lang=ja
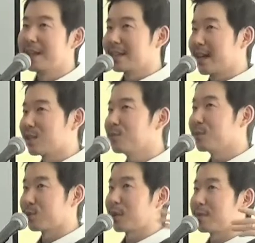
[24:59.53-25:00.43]
休む
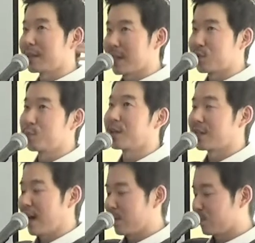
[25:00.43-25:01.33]
はみんな休むべき
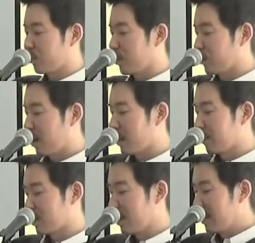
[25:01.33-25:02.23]
である、そんなことは分かり
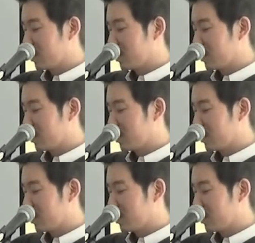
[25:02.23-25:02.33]
ます。